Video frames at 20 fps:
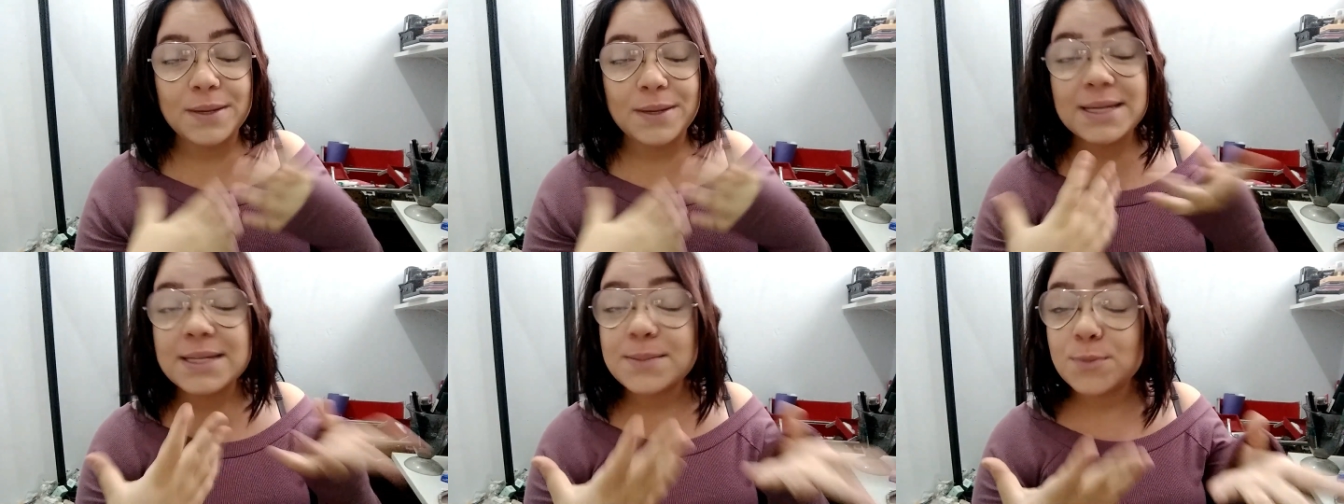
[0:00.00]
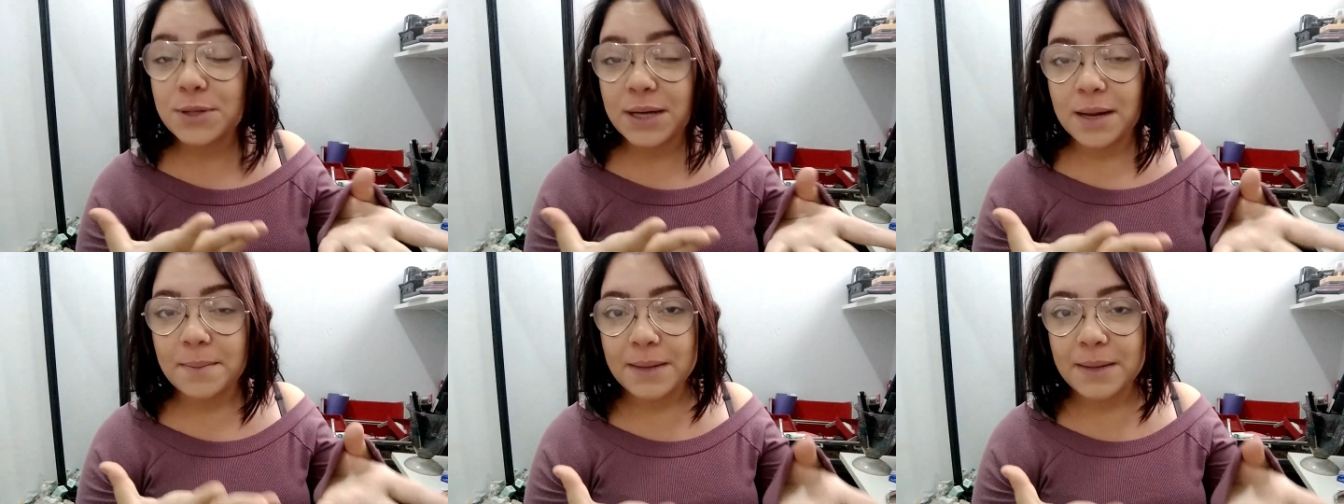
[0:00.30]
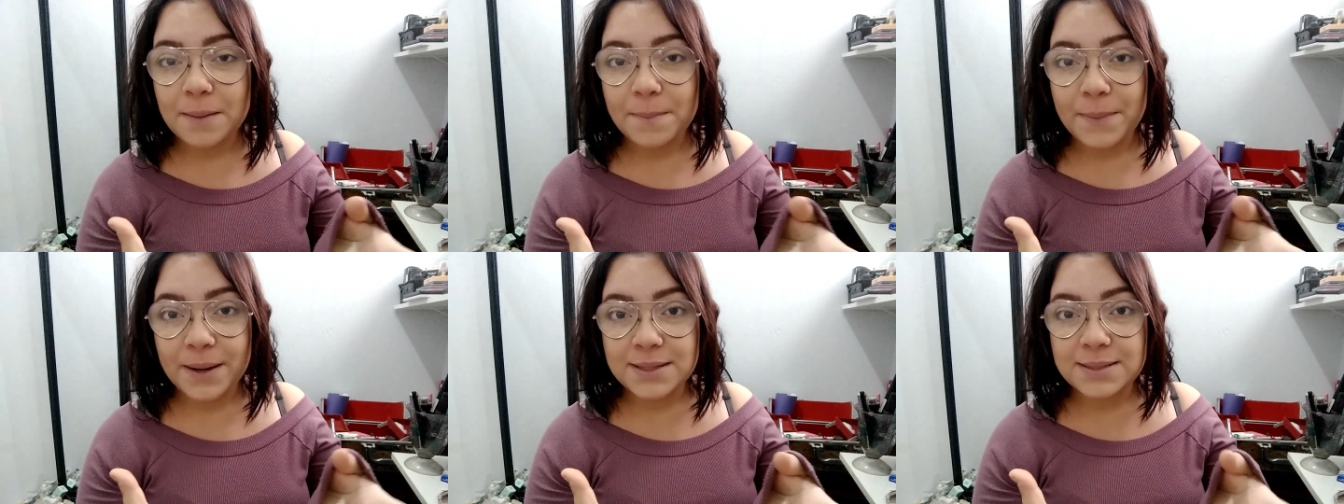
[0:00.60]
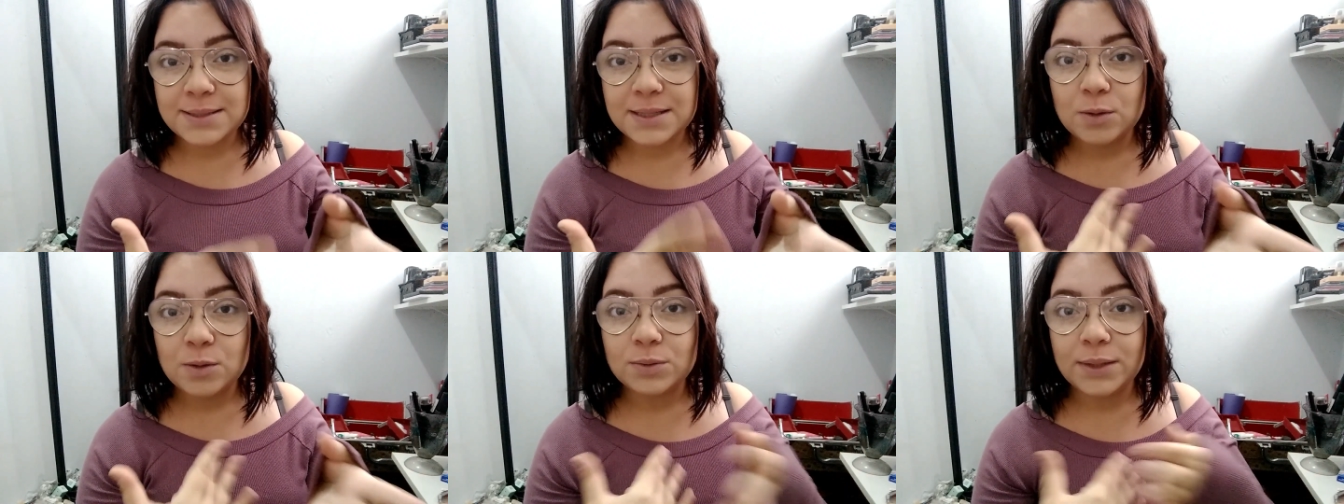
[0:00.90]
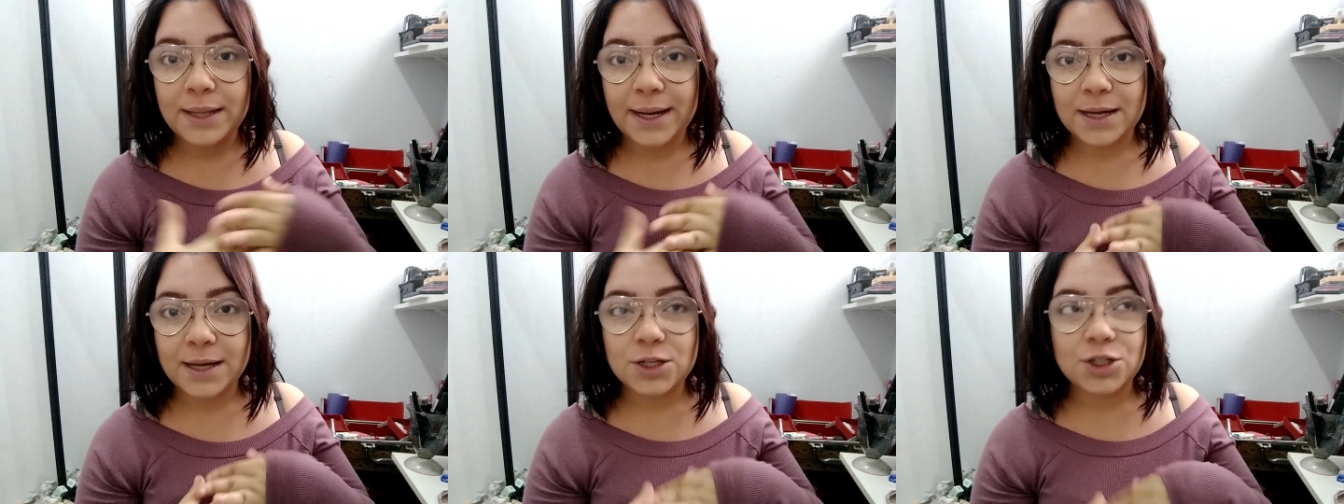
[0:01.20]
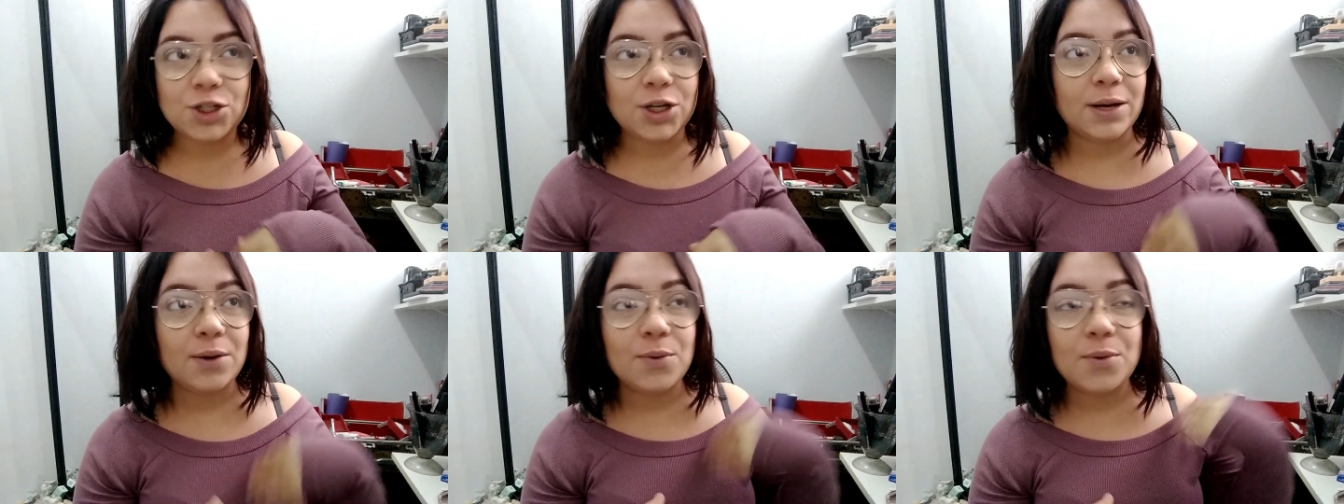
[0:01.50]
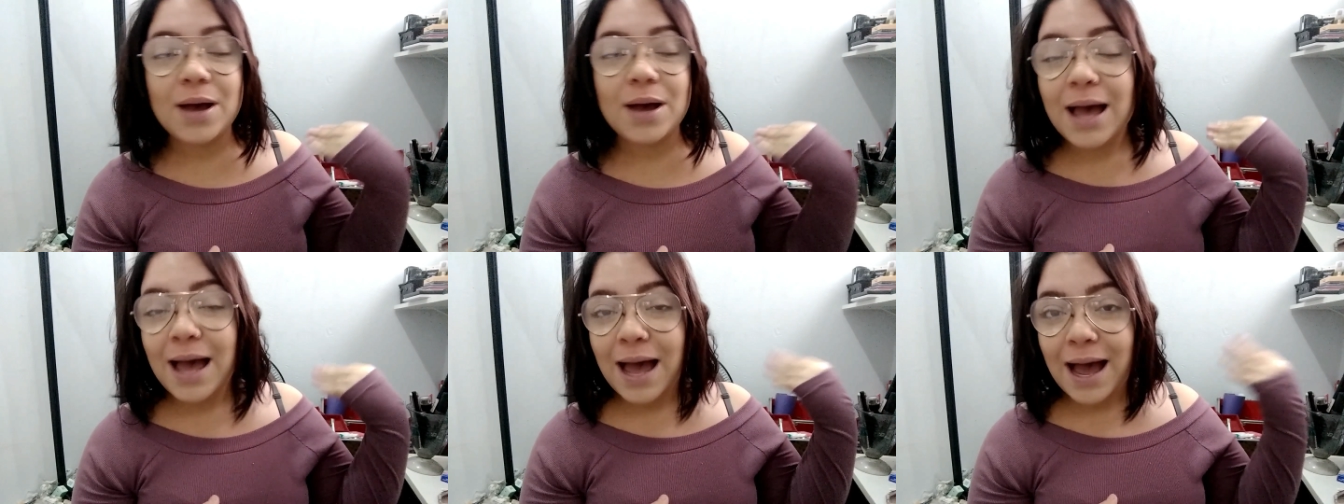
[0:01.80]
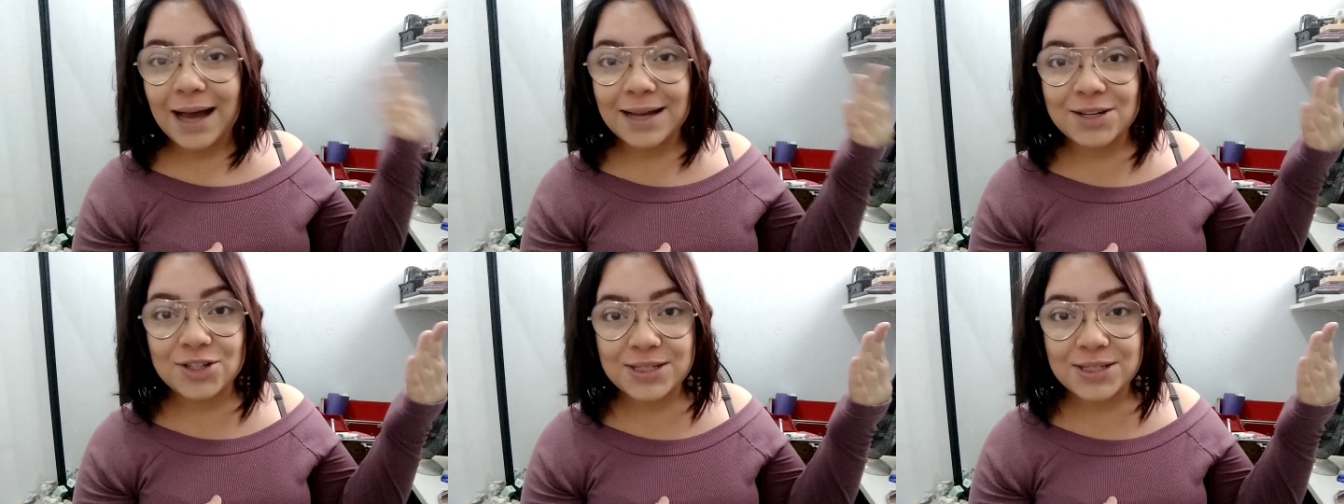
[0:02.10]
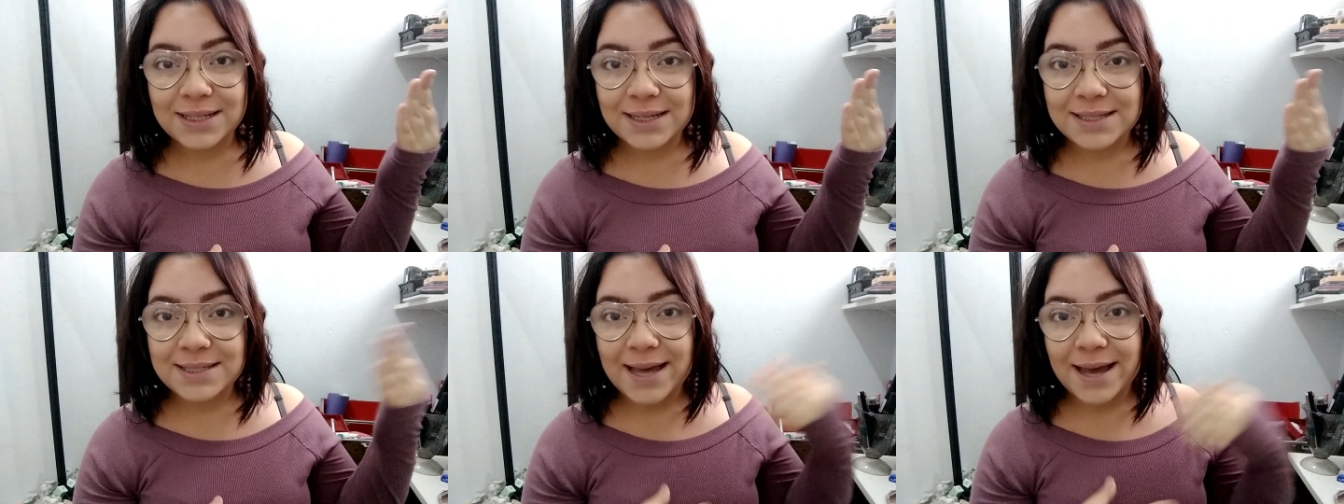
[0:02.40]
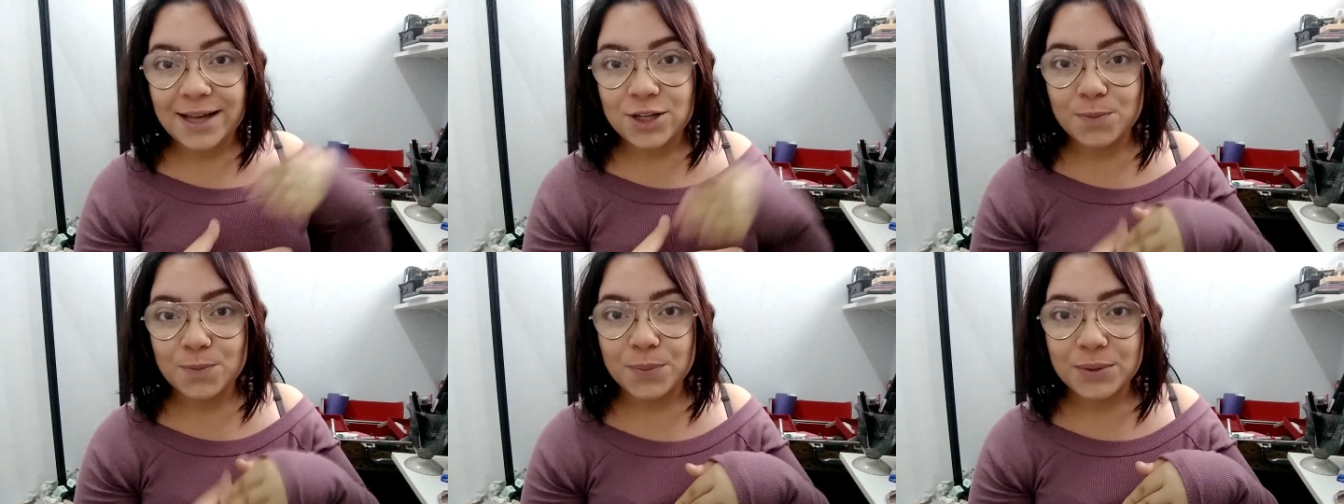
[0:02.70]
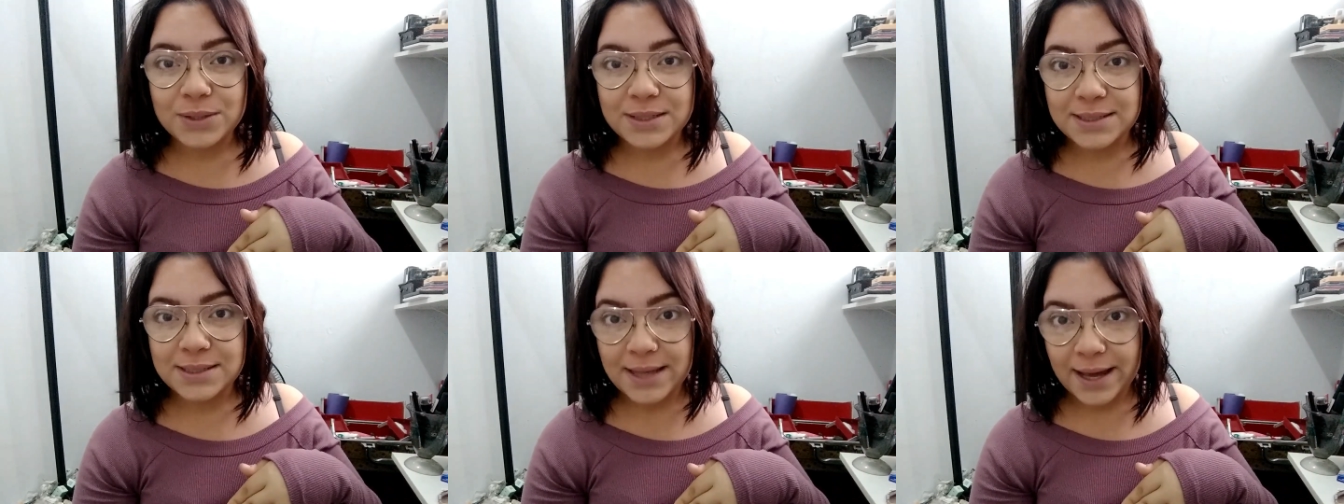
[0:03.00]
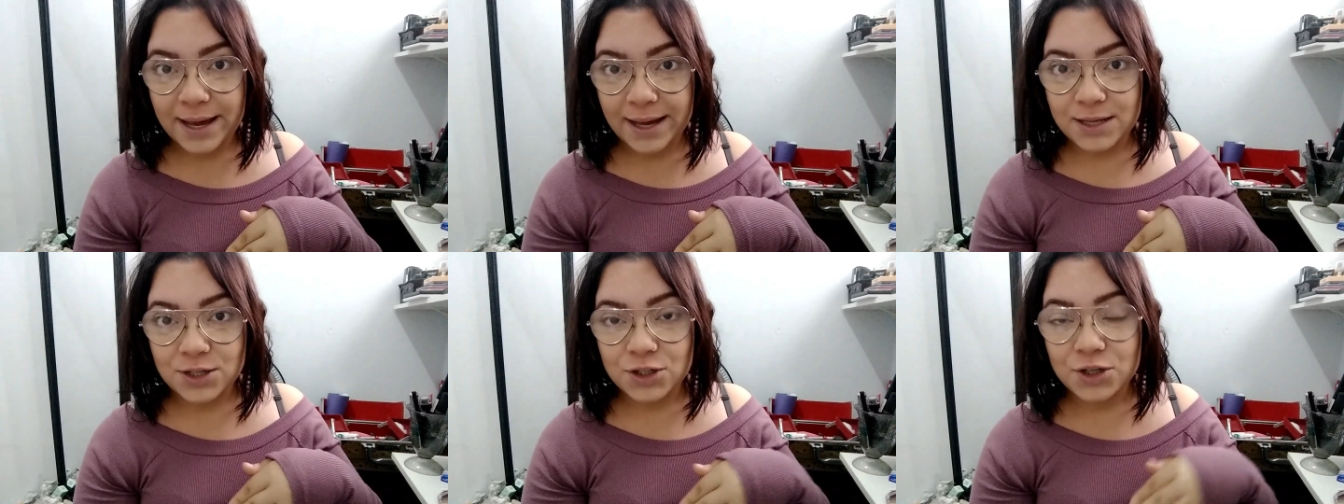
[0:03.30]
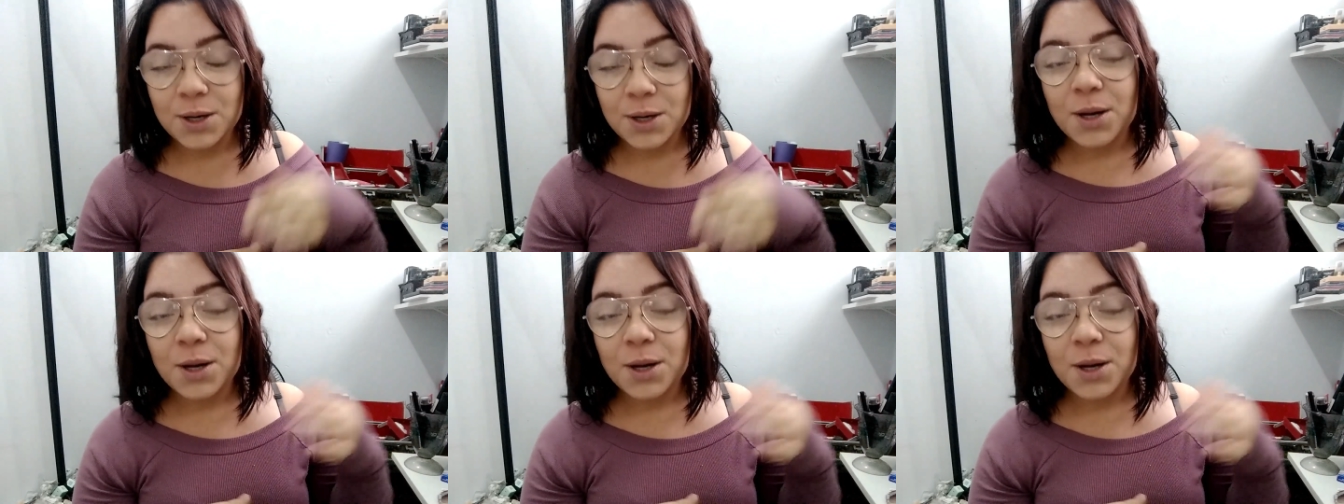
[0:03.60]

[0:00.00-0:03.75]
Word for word: mesmo que a minha pressão tenha chego a 17 por 7,